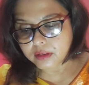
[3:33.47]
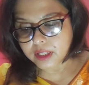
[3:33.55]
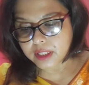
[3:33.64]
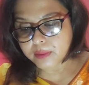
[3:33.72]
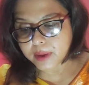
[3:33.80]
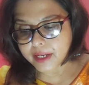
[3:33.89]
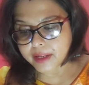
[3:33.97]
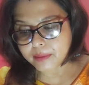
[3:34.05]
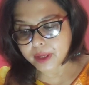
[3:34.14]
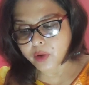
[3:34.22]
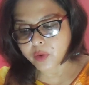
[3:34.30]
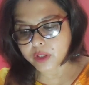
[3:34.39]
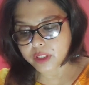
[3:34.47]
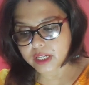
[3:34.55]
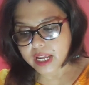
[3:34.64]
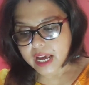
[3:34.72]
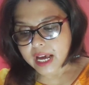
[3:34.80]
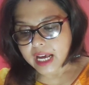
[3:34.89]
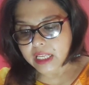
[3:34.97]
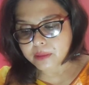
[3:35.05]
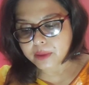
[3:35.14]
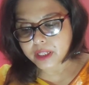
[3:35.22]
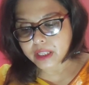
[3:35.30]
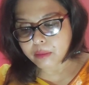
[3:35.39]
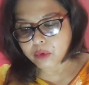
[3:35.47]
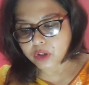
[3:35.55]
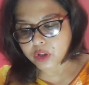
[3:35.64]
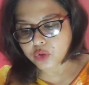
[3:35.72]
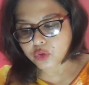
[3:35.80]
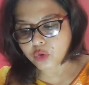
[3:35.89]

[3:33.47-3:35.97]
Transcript: নিজে পালিয়ে বিয়ে করেছেন হাজব্যান্ড তেমন কিছু